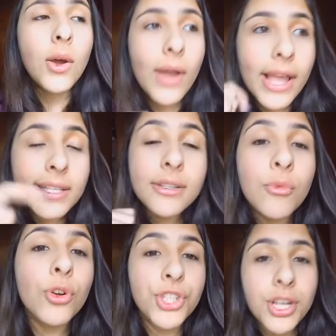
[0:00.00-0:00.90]
Então é esse o
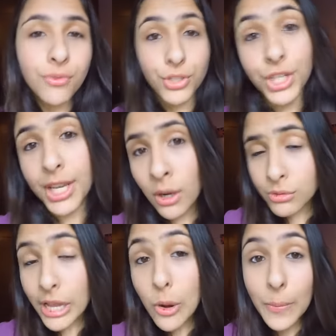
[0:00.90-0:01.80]
motivo de que não
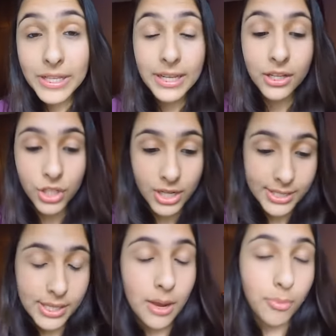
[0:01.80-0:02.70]
saiu Pixelândia
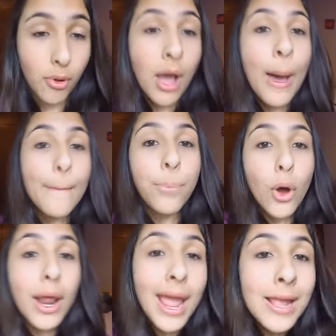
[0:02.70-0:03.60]
nesse tempo.
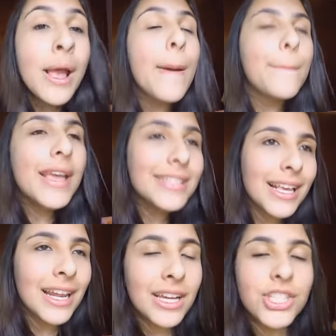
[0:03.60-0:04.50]
Porém,
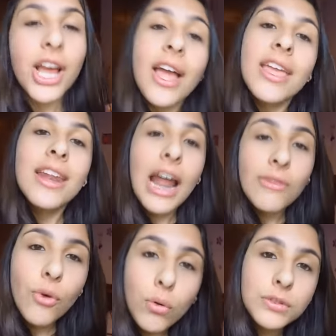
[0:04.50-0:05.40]
Pixelândia
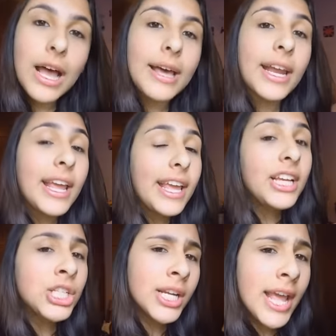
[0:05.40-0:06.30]
irá voltar
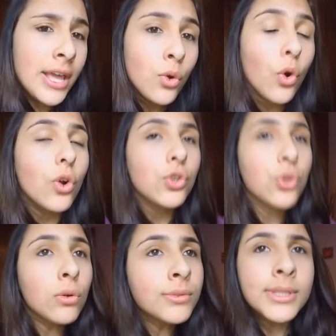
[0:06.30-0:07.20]
em janeiro,
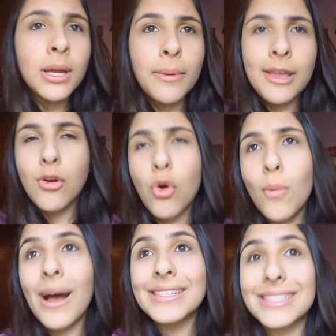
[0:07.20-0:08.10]
junto também
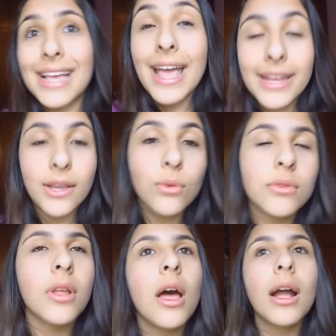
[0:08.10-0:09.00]
com uma série que eu...
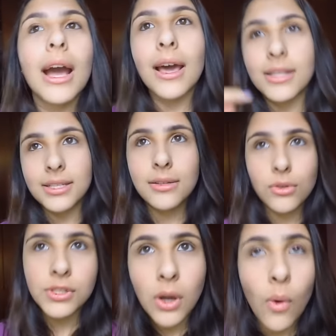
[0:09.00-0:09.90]
Cara, vocês têm
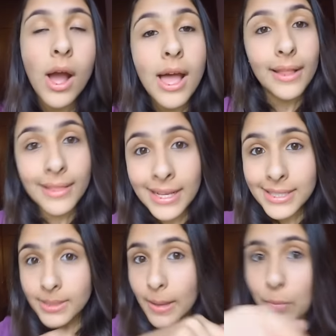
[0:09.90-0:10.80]
noção?
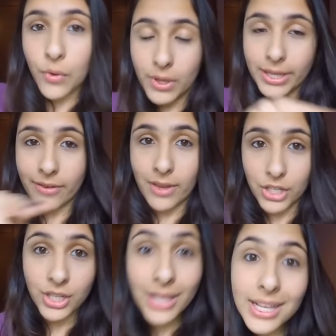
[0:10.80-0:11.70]
Nesse tempo que eu ia estar tá
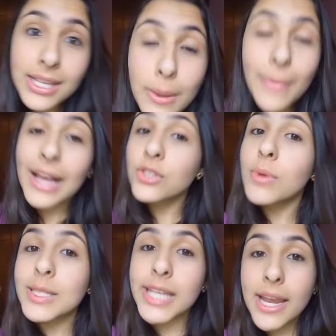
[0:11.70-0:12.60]
viajando, ia sair mais
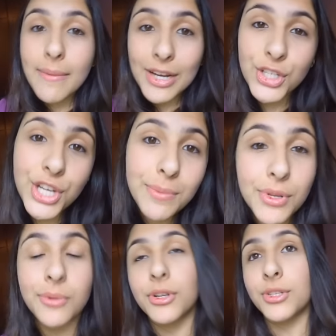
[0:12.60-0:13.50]
uma série
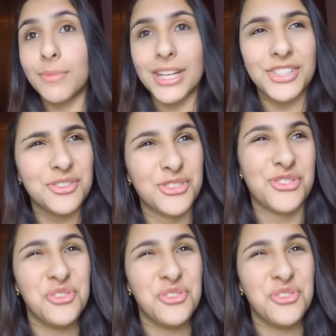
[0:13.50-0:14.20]
Machinima. Mach...